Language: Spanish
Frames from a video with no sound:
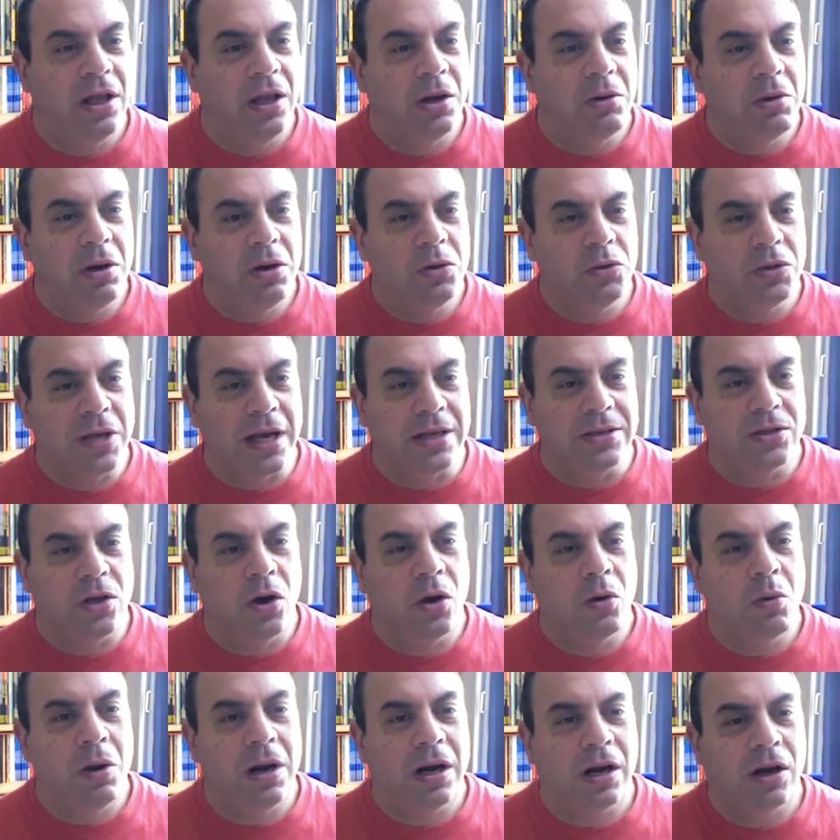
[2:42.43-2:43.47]
¿Cuál usás
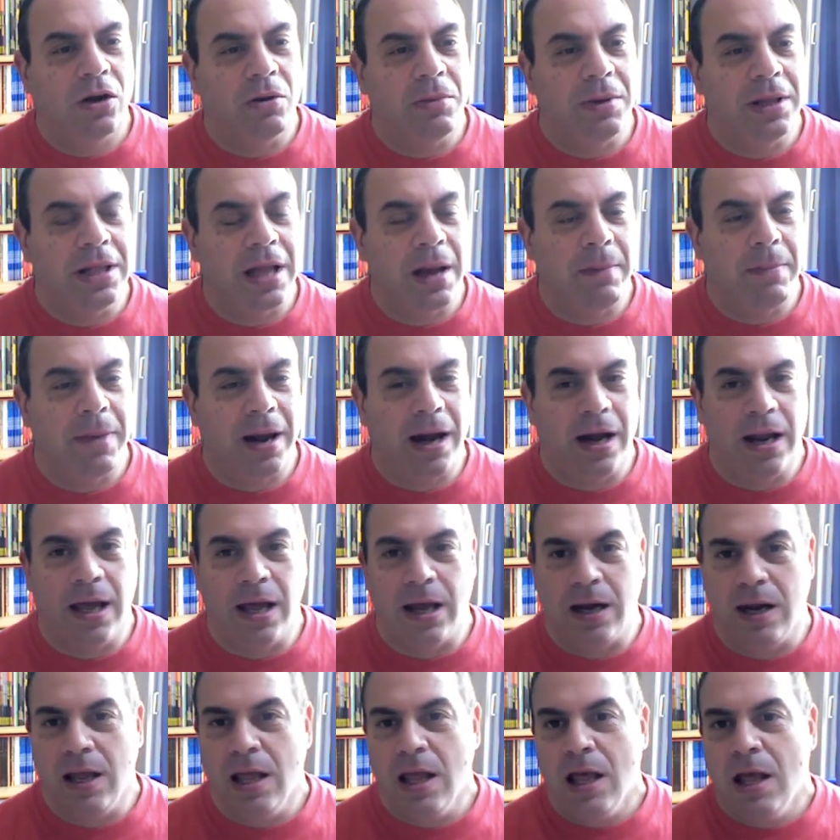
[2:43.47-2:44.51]
o cuál recomendás para leer?